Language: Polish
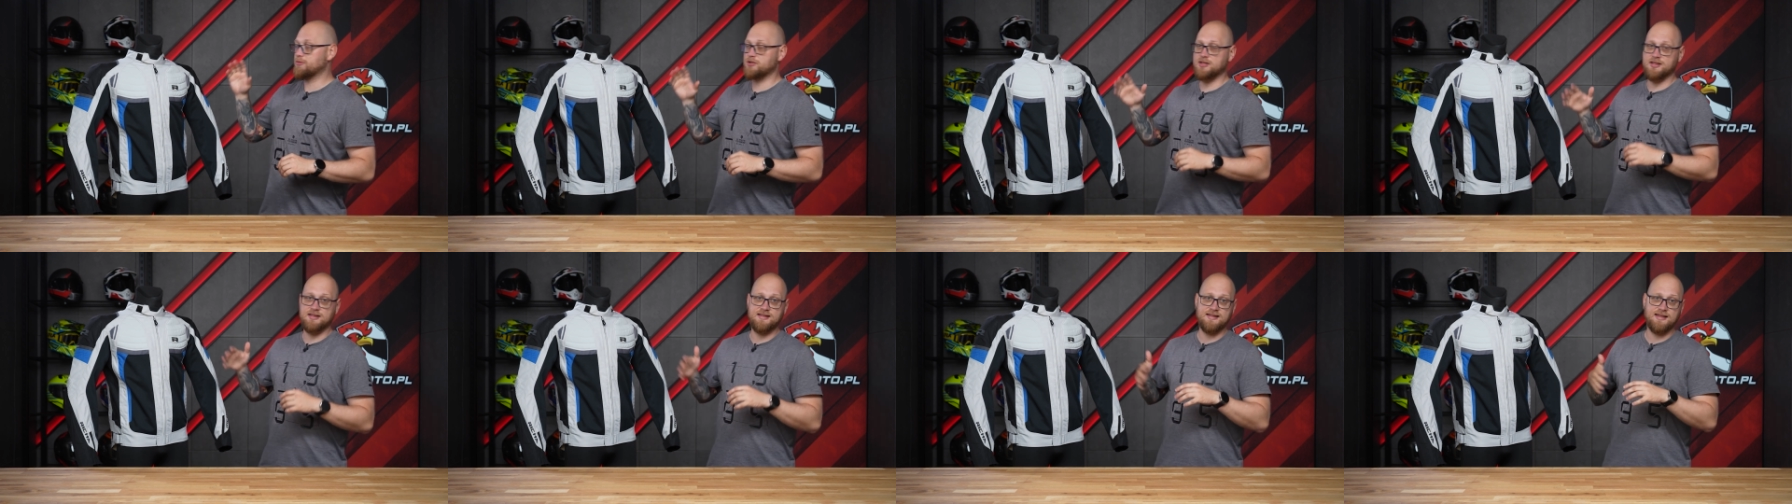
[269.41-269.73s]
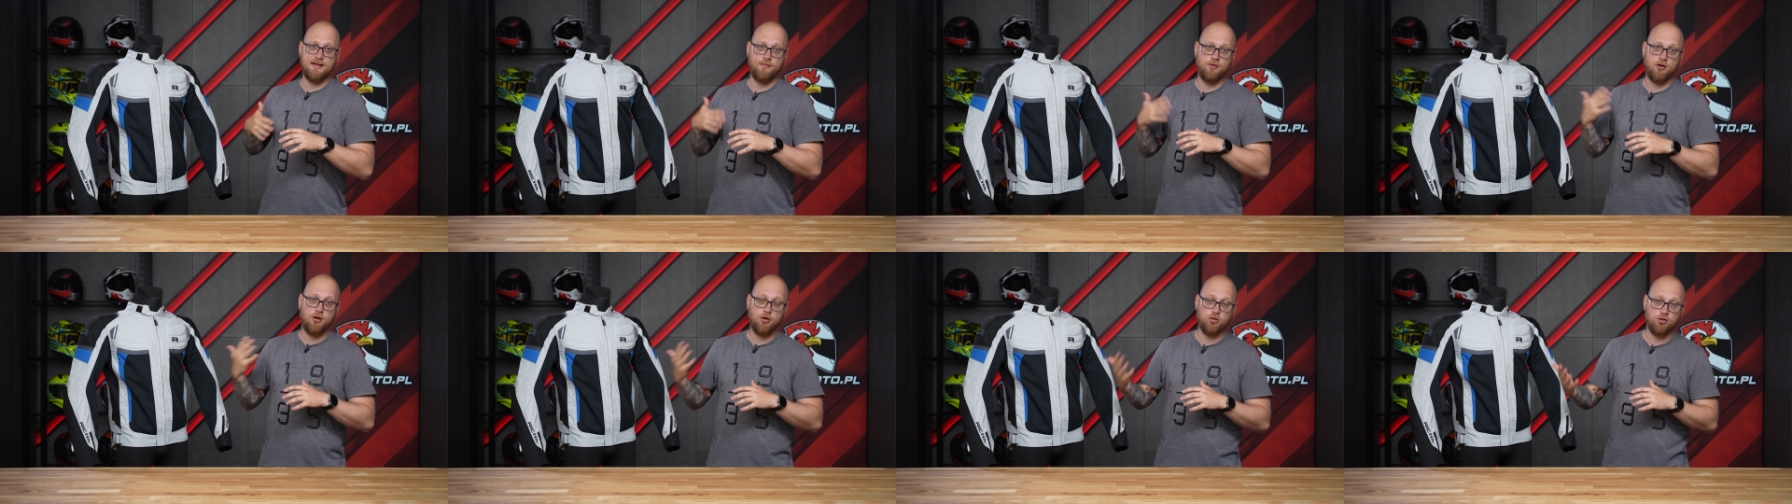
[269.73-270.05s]
na
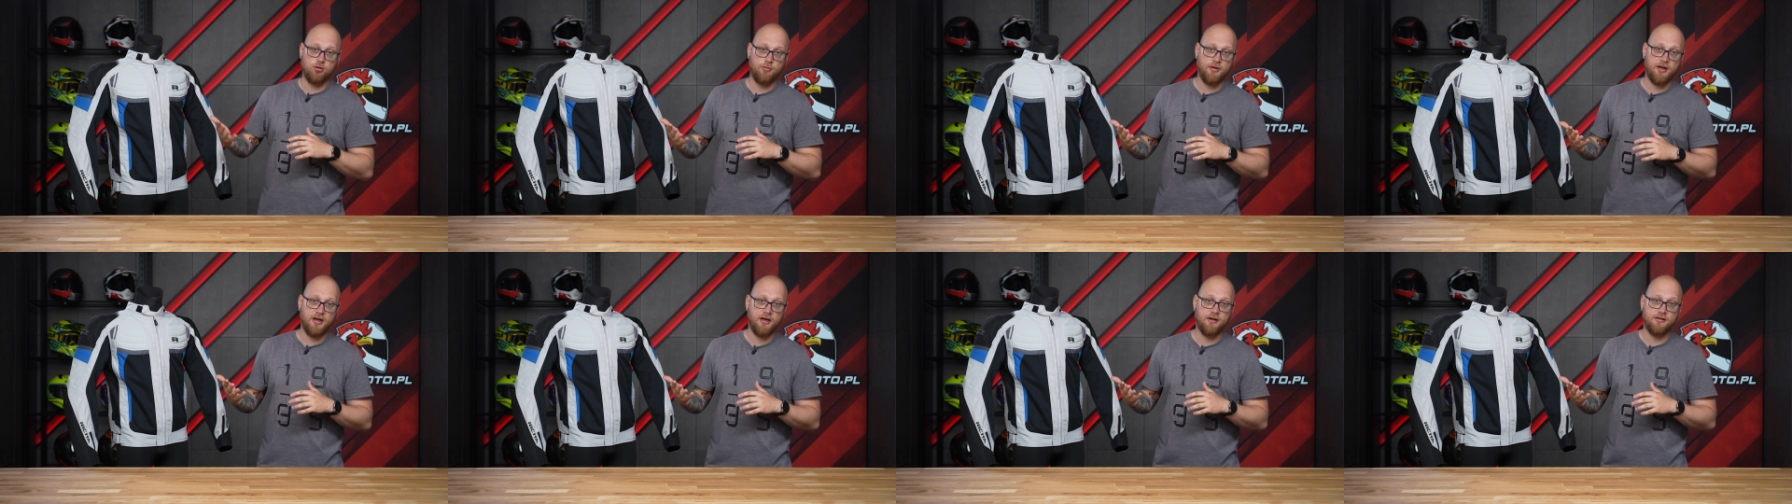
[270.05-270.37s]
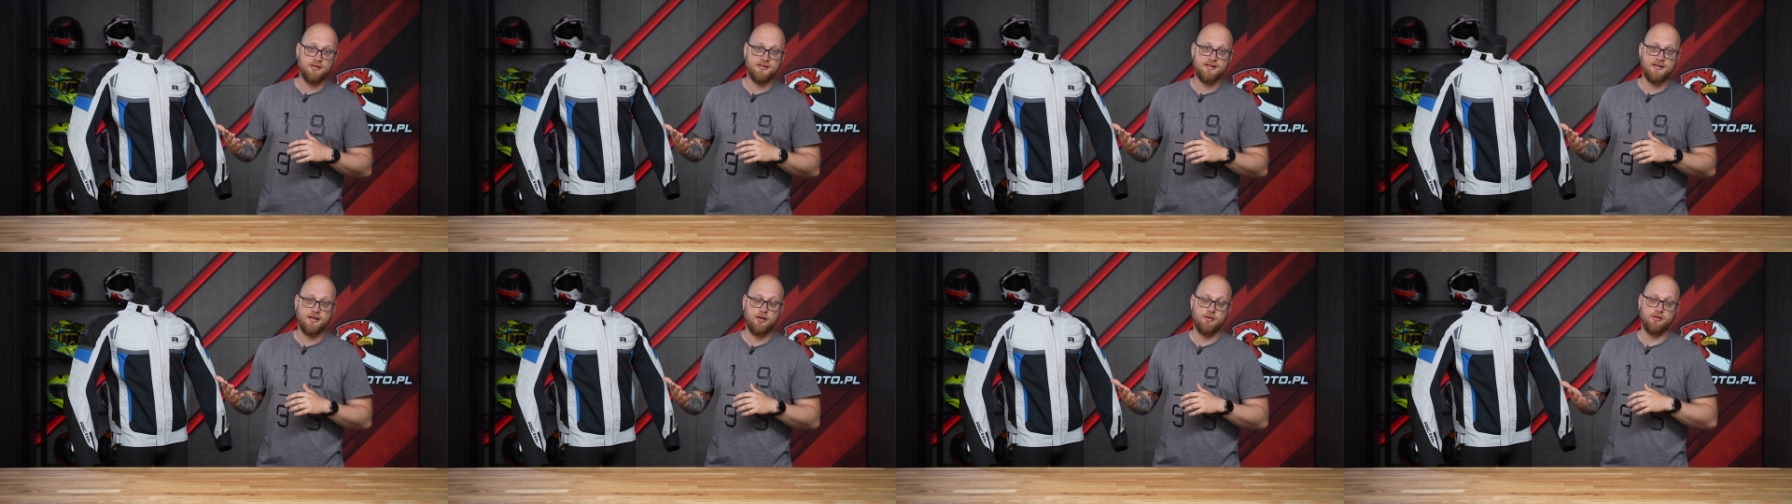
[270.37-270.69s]
przykład samochodu
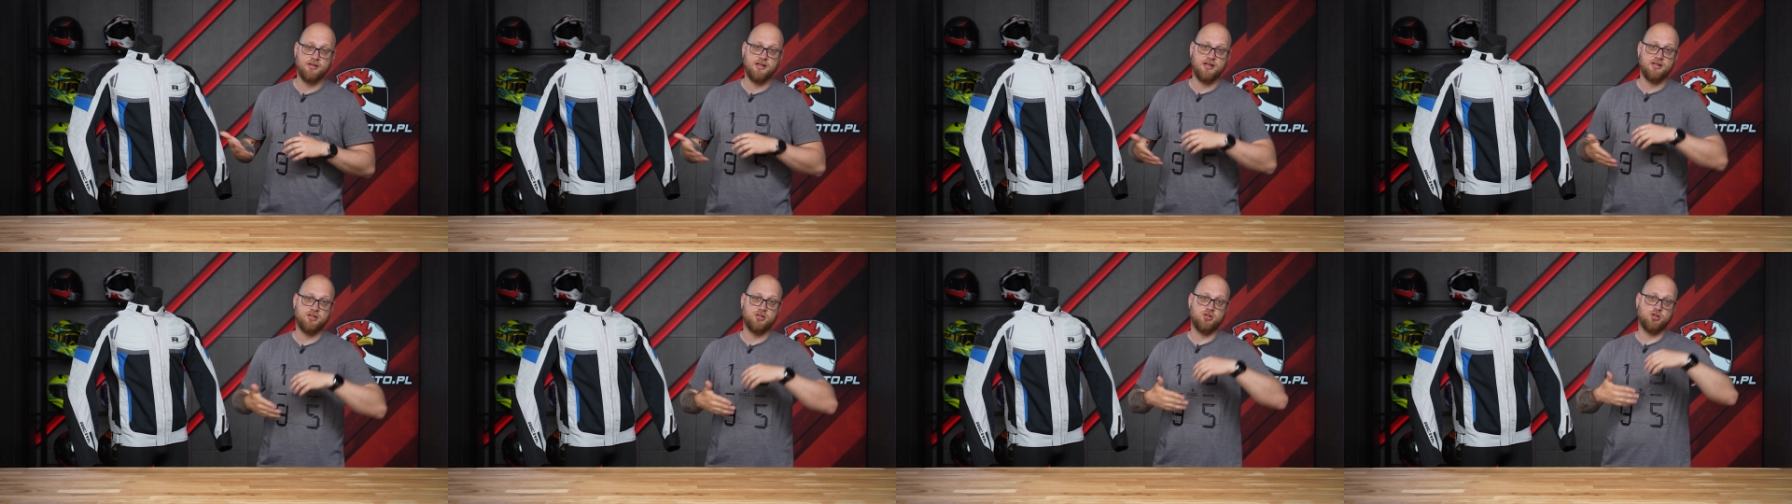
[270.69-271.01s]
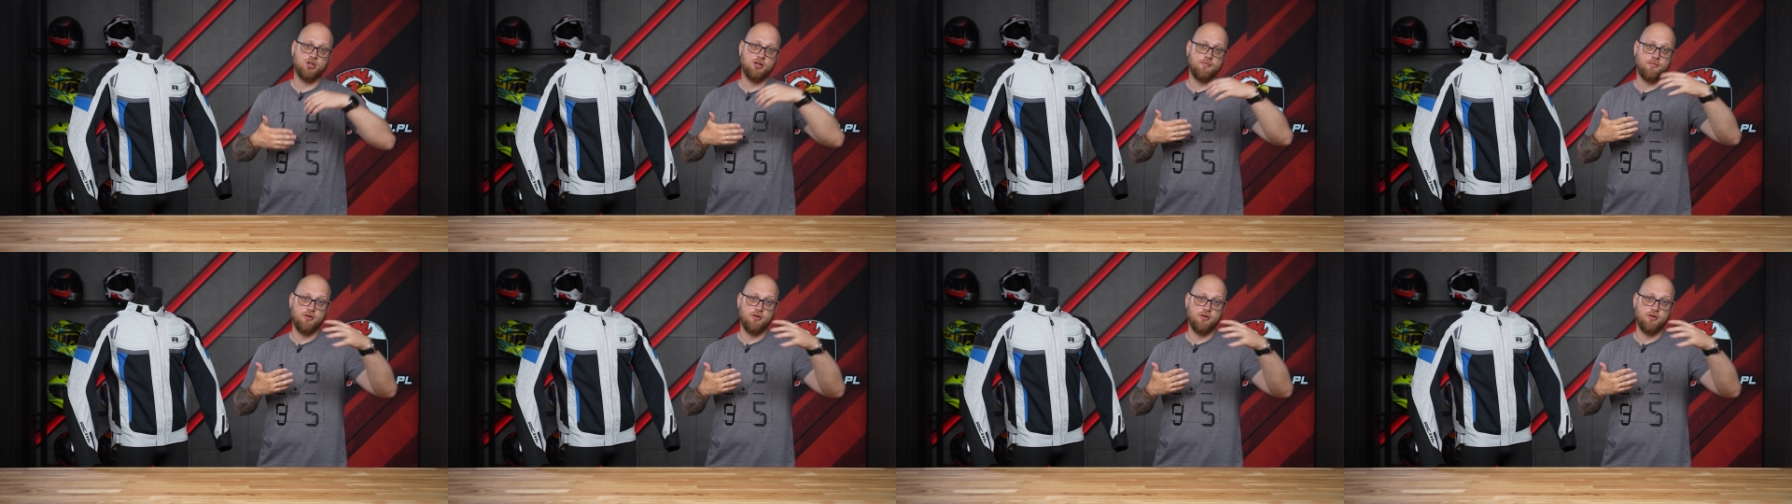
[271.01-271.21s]
mijającego nas